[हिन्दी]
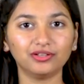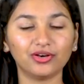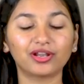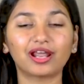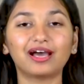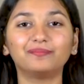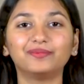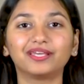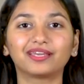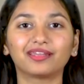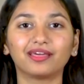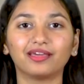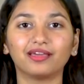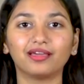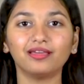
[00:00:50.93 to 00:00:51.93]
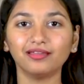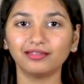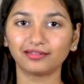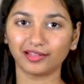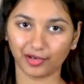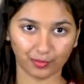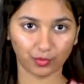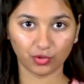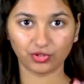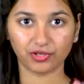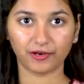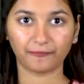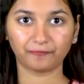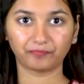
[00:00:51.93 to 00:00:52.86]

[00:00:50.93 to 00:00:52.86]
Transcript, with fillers: और आप देख रहे हैं द रिपोर्टर